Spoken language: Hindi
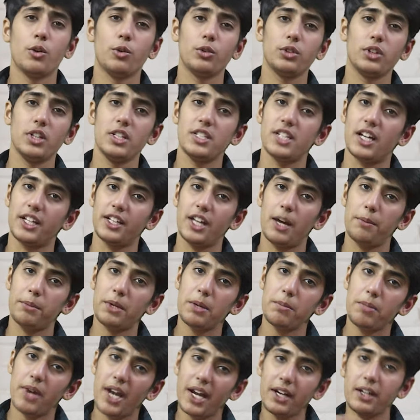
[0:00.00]
उतनी ज़्यादा
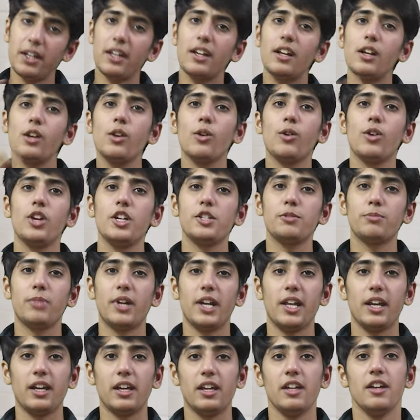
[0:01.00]
आपकी प्रैक्टिकल नॉलेज
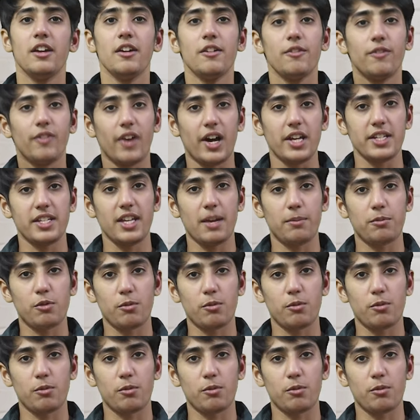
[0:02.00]
बढ़ेगी वहाँ से